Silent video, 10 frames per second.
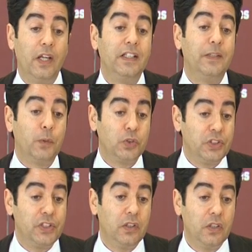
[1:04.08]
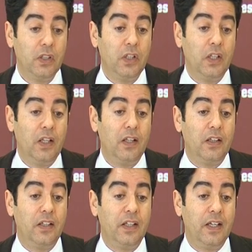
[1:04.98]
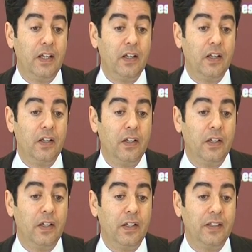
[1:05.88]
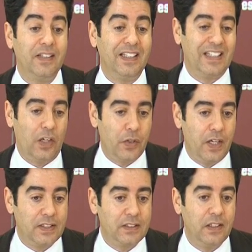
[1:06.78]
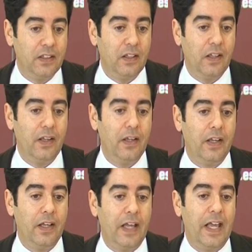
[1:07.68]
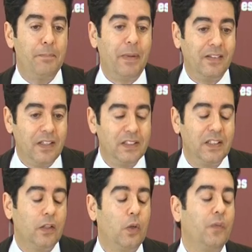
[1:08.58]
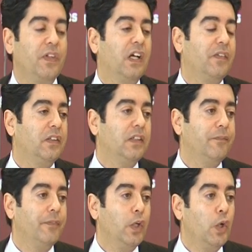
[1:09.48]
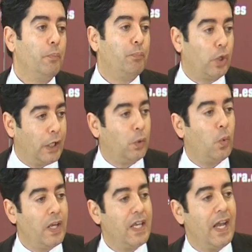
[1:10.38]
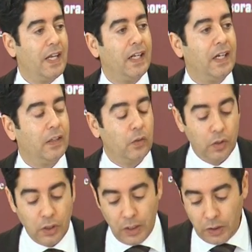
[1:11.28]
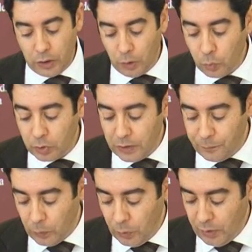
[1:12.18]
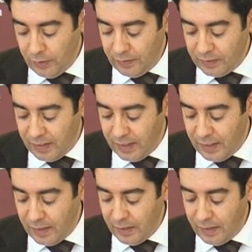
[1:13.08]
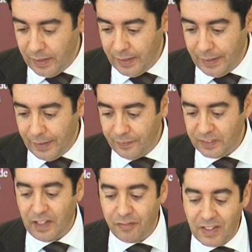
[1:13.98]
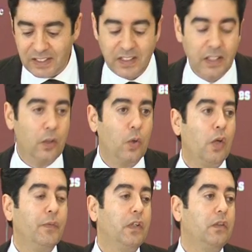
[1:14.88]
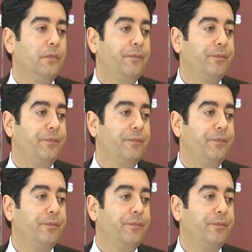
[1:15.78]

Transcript: en disposición de eh, desarrollarse, eh, expandirse económicamente porque no haya generado ningún tipo de eh, desfase económico